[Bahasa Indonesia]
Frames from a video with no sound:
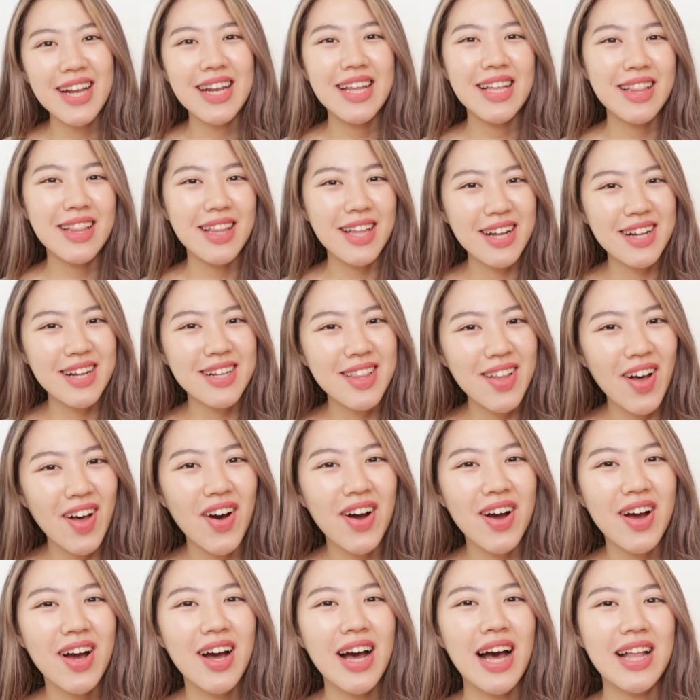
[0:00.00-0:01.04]
di
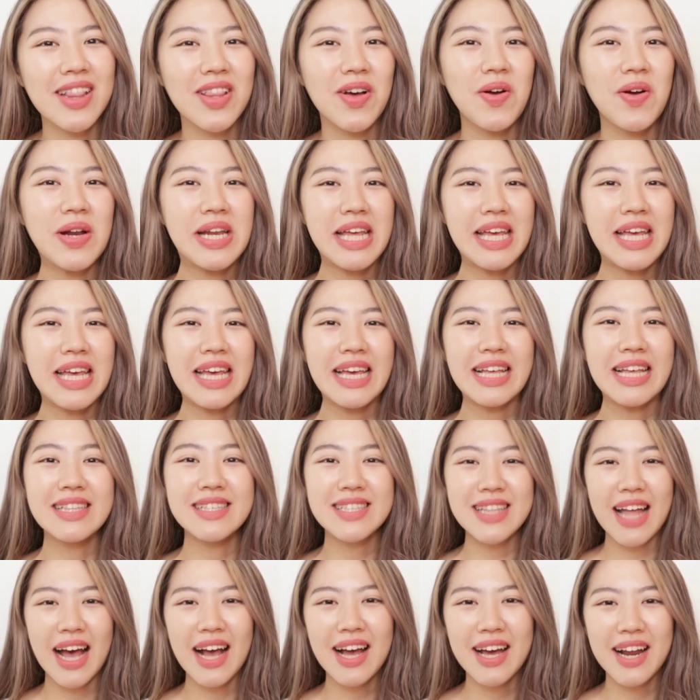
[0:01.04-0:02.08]
TikTok atau di
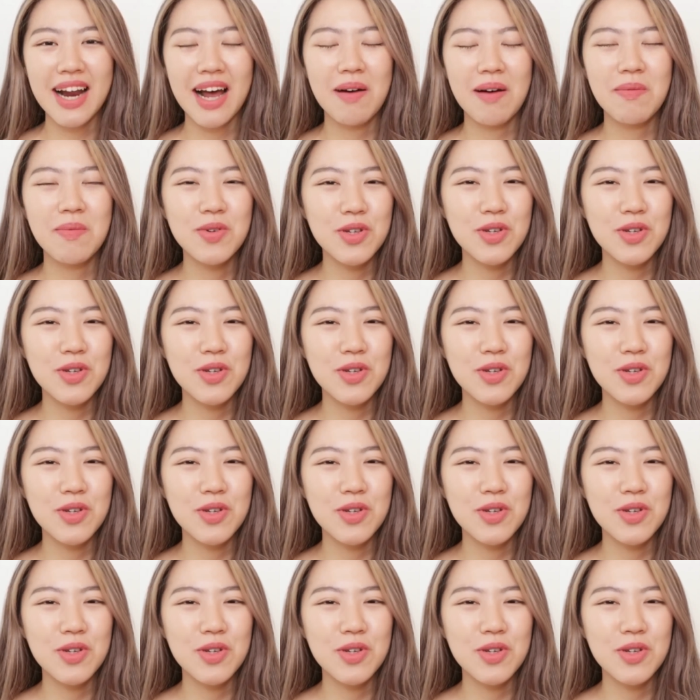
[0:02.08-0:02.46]
Instagram.